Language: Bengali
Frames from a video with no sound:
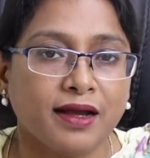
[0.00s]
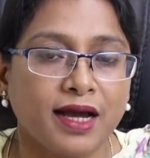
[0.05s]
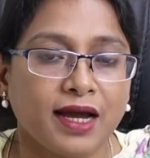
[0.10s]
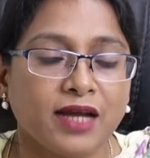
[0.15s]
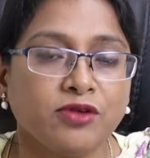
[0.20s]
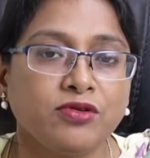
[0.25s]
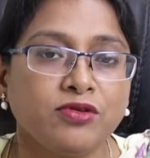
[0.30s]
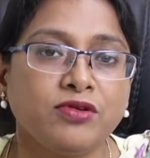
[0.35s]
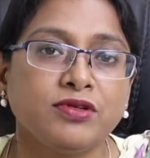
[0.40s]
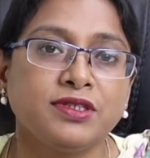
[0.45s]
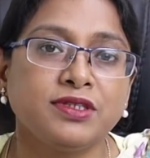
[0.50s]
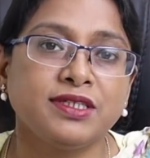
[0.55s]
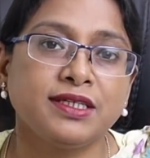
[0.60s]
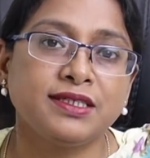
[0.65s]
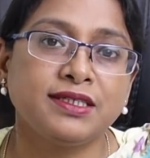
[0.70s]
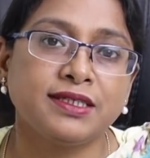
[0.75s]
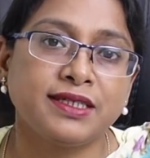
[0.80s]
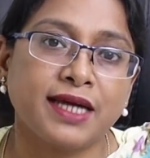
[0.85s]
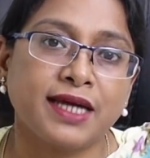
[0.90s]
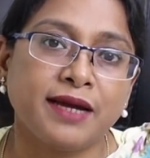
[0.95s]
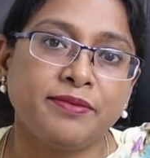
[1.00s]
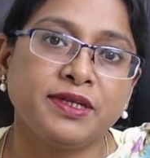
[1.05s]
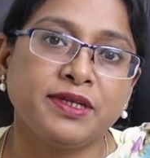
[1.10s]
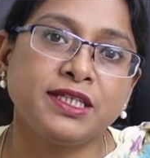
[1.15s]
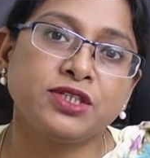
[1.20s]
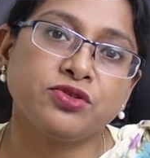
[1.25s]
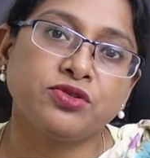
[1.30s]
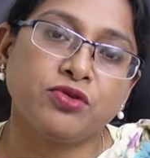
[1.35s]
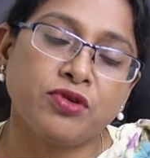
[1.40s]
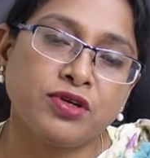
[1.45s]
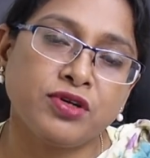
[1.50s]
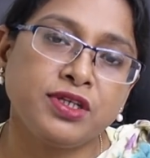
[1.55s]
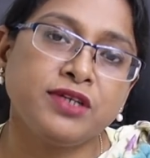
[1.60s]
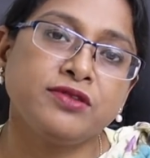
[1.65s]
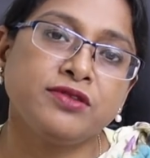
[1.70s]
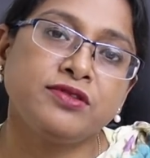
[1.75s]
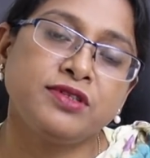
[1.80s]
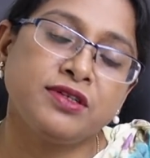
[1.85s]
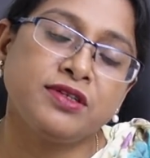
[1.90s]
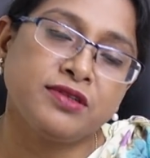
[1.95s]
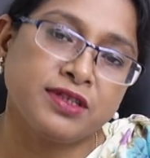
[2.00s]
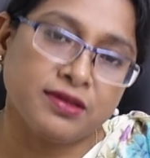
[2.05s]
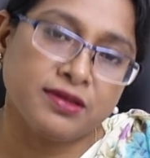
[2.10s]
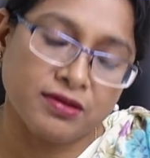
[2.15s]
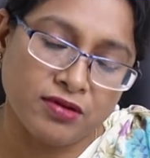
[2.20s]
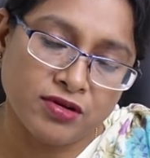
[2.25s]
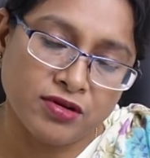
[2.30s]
কারণ হচ্ছে যে ডায়াবেটিস অনিয়ন্ত্রণে